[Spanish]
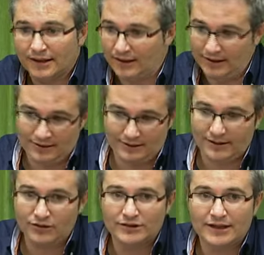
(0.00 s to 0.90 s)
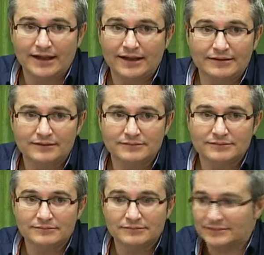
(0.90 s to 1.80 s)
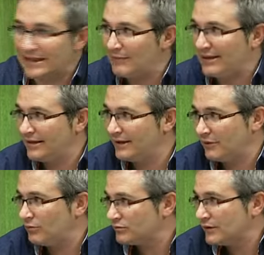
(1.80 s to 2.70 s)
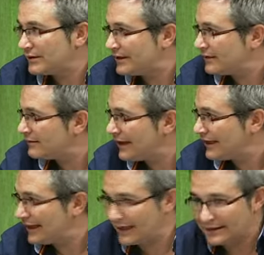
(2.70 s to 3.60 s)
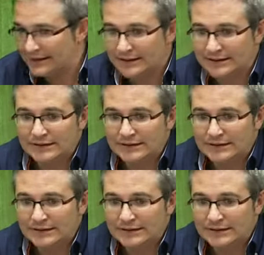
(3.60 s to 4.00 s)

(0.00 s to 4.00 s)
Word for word: que ya digo, está en trámite, vamos, va a estar al caer ya,